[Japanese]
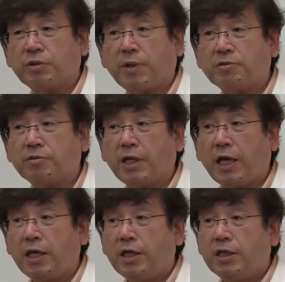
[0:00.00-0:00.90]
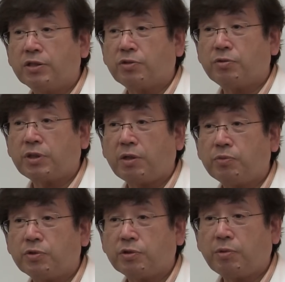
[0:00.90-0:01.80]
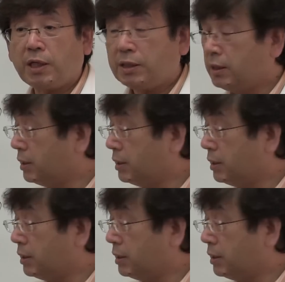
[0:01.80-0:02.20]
性もあるのでそういうタイプの人は、